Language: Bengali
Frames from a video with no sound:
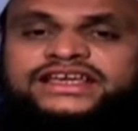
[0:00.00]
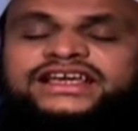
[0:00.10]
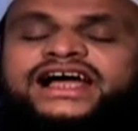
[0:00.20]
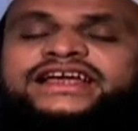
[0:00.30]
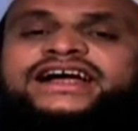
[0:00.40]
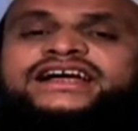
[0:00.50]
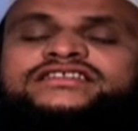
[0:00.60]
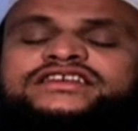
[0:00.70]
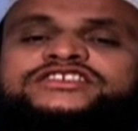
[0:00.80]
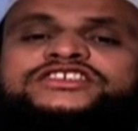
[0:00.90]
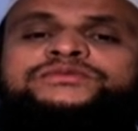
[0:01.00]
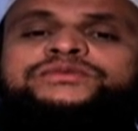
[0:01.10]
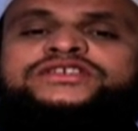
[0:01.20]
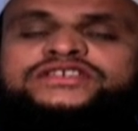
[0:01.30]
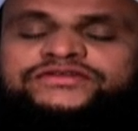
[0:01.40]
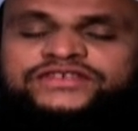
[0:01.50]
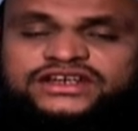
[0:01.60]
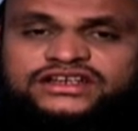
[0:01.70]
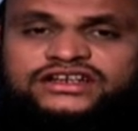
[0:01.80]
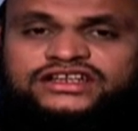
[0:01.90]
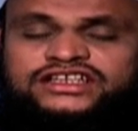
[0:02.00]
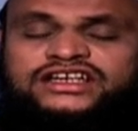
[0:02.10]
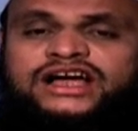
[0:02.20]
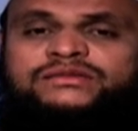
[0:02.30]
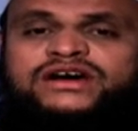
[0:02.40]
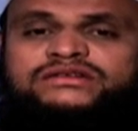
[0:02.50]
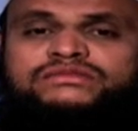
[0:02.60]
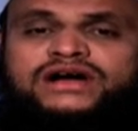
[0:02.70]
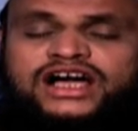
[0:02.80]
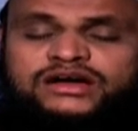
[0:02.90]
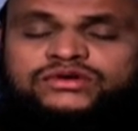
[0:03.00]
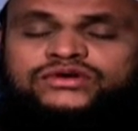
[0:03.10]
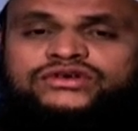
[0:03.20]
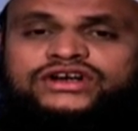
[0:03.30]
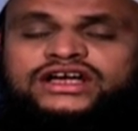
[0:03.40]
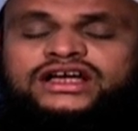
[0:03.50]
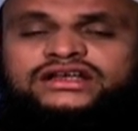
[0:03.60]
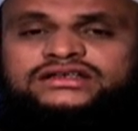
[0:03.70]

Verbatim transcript: এই আয়াত স্পেসিফিকলি আমার মা বোনরা